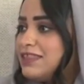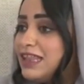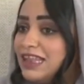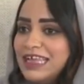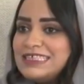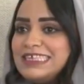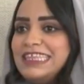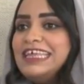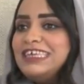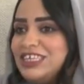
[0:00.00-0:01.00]
طلع
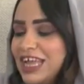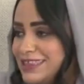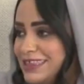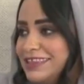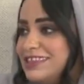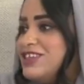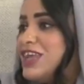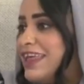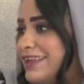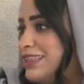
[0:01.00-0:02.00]
الصينيه صينيه
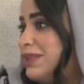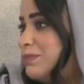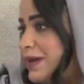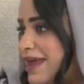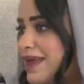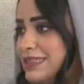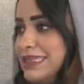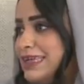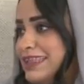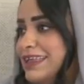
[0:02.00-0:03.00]
الشارع دي البراهه
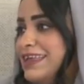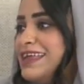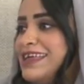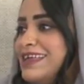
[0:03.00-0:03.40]
دي يعني